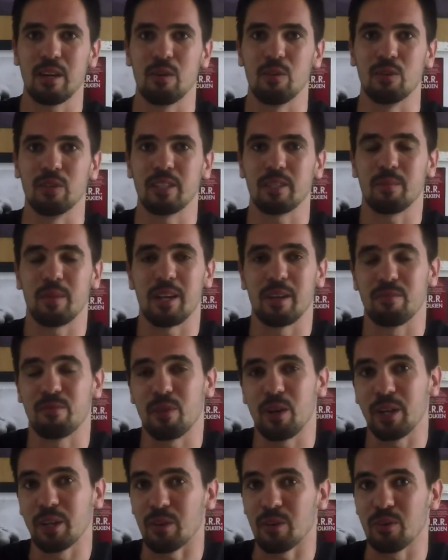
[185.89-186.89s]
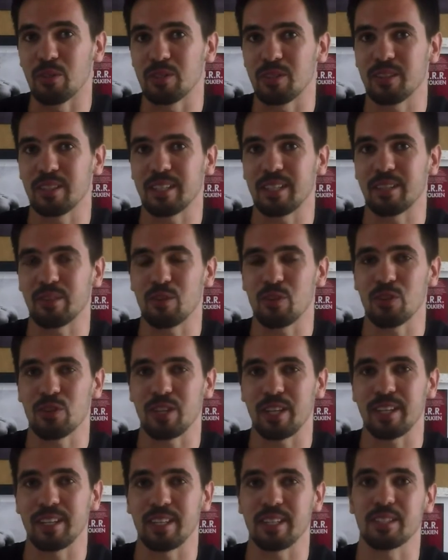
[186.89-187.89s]
Und ich meine, im Vordergrund sollte ja doch
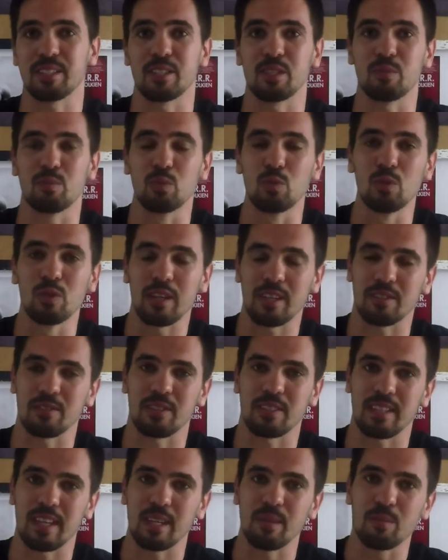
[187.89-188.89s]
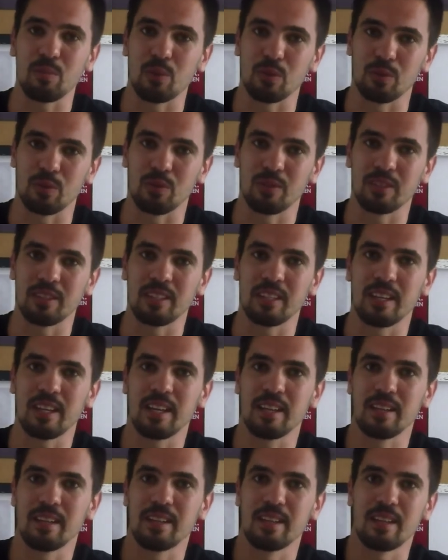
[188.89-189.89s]
stehen, dass das Buch, also das Endprodukt,
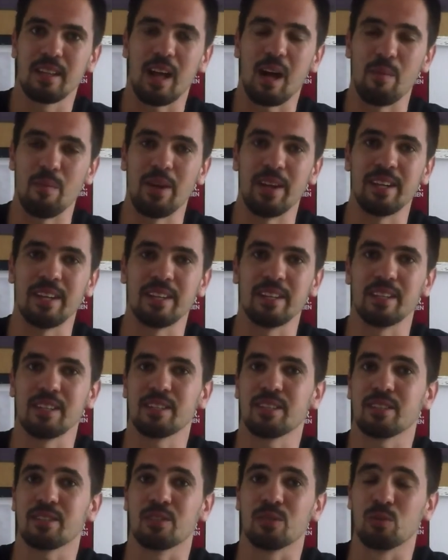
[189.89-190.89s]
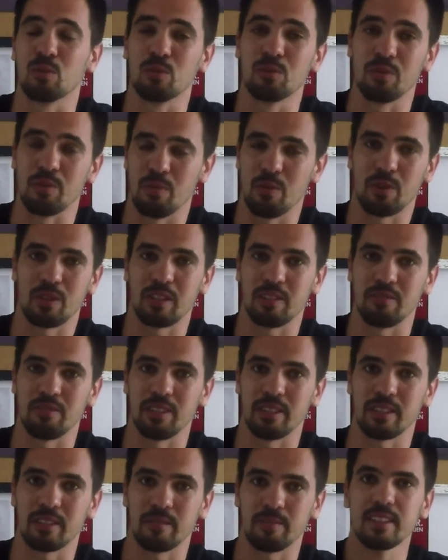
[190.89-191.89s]
am Ende so gut wie möglich
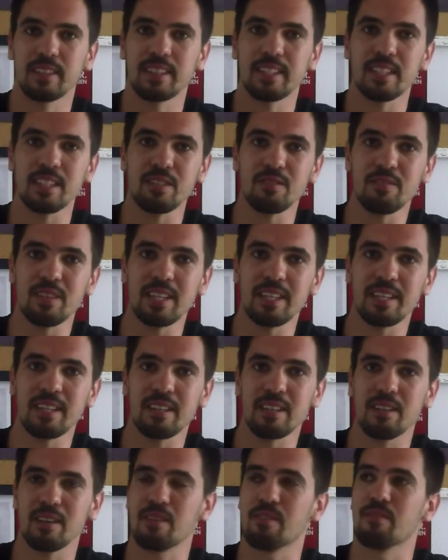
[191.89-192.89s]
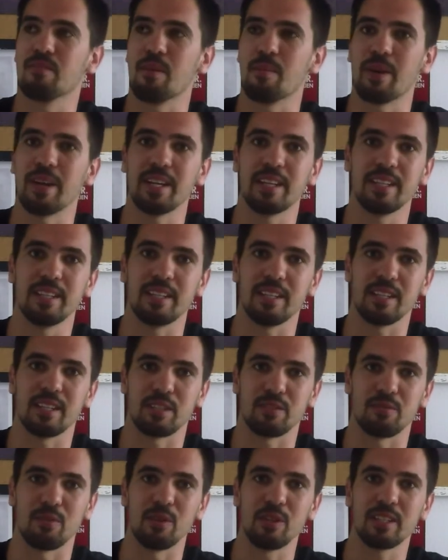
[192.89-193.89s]
wird. Deswegen war meine Idee
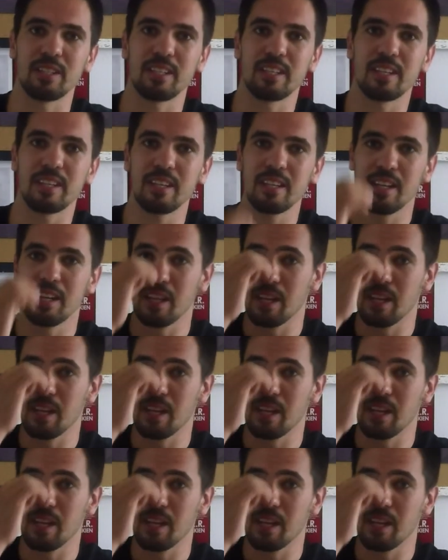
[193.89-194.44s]
jetzt folgende